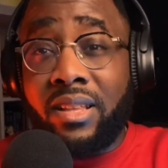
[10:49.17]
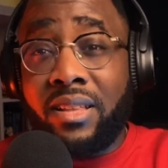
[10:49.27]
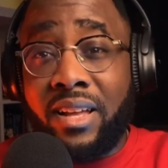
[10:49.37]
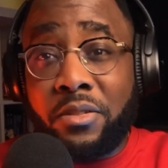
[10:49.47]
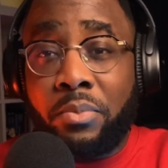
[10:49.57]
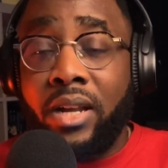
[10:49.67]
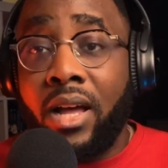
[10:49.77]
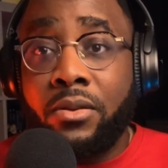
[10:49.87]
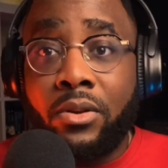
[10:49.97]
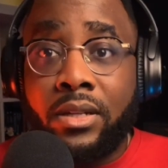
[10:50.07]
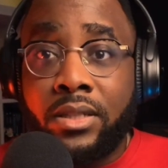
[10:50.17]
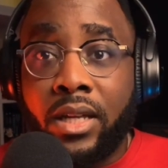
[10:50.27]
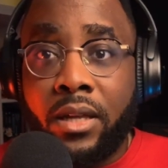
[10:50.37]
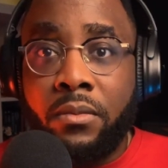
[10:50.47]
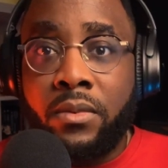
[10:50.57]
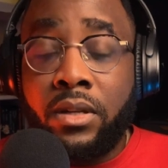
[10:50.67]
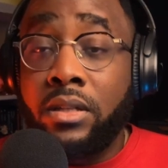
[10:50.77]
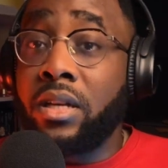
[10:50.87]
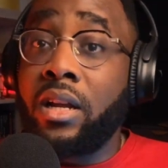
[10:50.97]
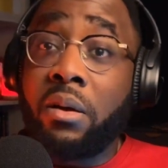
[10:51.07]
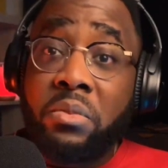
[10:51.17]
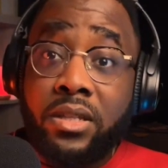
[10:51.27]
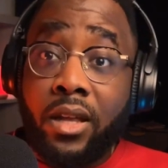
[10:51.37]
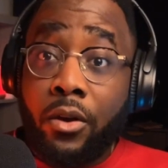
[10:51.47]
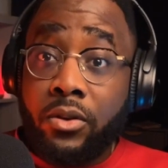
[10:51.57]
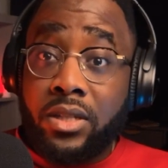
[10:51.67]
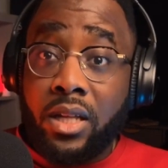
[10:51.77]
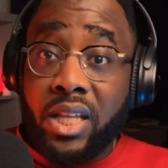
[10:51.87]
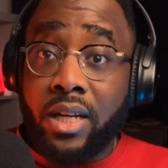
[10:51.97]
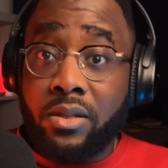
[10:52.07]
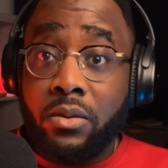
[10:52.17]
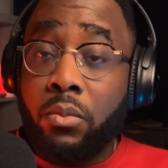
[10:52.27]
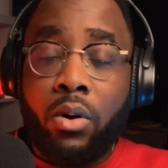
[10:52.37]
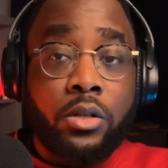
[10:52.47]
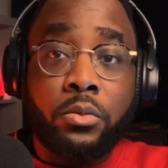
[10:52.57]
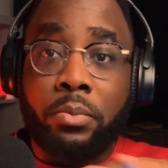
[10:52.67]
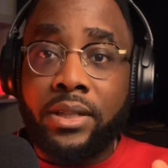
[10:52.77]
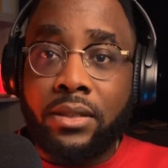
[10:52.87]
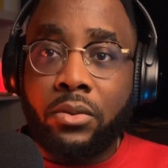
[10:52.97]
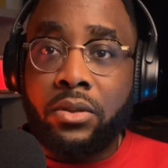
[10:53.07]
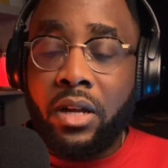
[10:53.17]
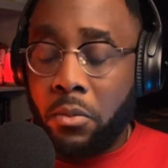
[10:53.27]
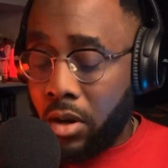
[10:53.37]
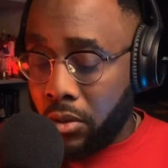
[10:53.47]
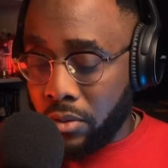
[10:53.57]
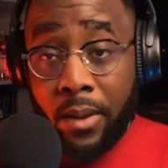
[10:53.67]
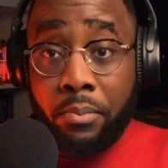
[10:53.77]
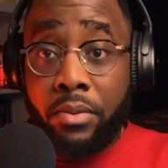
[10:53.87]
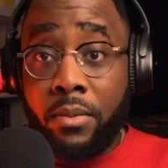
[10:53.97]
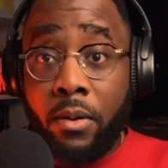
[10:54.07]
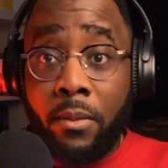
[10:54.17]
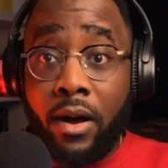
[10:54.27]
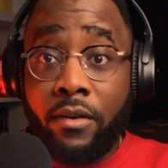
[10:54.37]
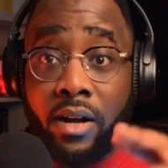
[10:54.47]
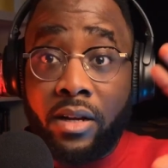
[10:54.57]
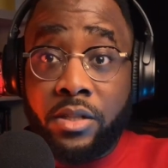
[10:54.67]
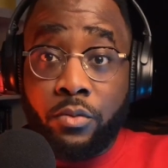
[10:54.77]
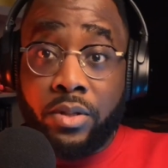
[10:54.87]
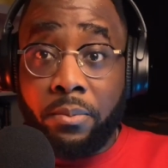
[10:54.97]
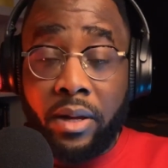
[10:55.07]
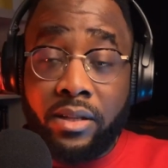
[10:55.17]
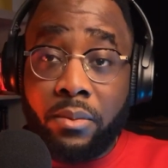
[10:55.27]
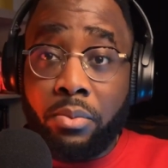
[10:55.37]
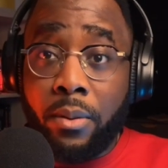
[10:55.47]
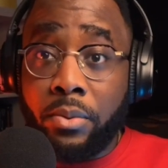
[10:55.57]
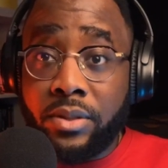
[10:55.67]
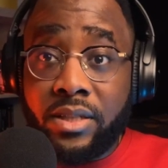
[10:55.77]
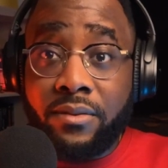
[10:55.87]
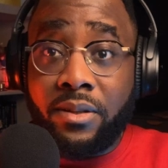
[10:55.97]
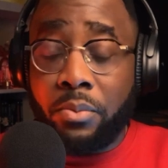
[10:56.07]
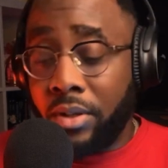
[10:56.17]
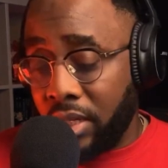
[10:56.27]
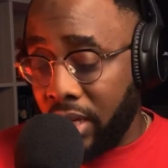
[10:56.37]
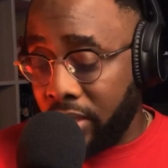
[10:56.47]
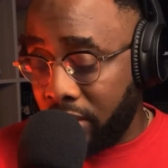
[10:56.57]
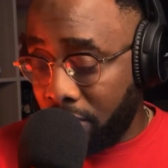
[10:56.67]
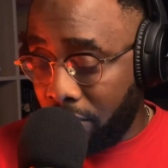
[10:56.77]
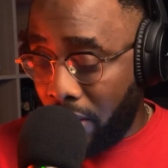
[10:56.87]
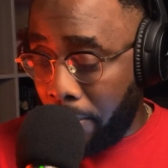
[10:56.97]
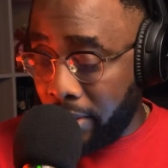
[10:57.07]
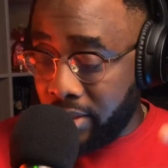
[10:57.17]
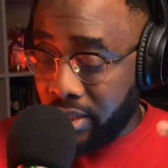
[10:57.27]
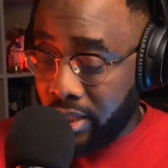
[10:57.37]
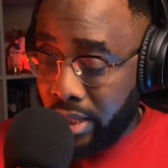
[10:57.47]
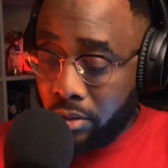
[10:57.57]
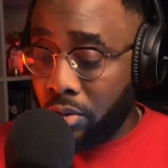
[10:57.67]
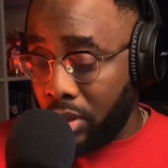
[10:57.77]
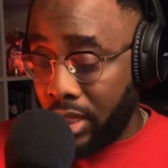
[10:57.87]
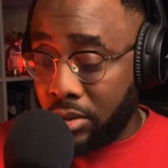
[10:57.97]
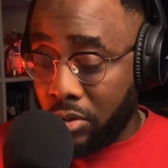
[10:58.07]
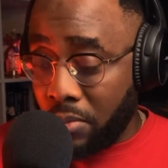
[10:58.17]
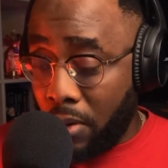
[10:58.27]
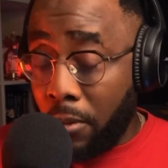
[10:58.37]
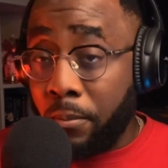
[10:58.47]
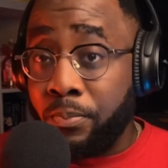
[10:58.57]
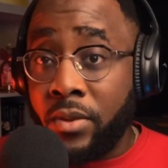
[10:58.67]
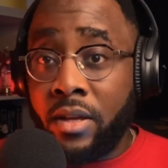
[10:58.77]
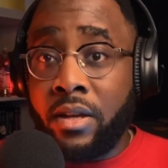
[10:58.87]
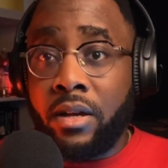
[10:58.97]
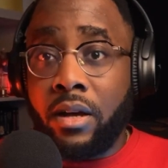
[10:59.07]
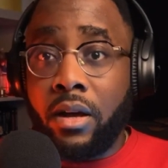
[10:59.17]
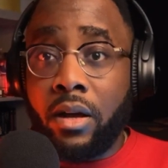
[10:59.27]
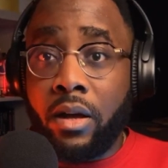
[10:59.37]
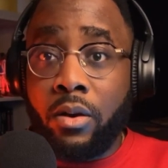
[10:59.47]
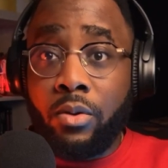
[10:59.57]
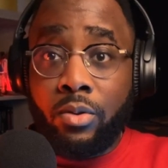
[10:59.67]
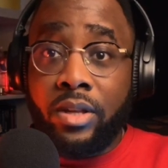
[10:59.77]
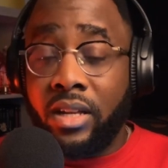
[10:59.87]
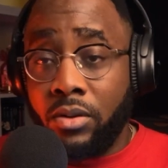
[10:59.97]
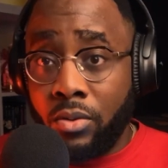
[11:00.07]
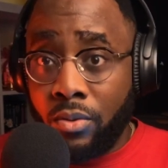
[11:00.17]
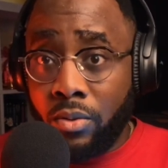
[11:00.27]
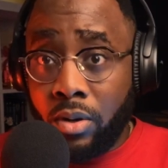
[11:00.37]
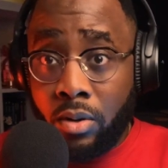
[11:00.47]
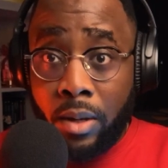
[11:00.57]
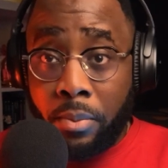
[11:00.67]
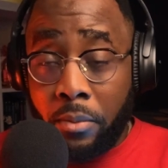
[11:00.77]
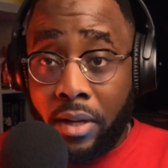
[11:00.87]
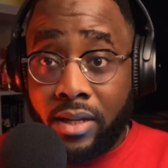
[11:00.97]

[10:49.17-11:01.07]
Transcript: aspect-là de la série qui a l'air mystérieuse et intéressante, moi je suis passé totalement à côté. Et puis bon bah voilà, je vous ai parlé des points positifs, des points négatifs. Après j'ai quelques questionnements. Euh, le, la première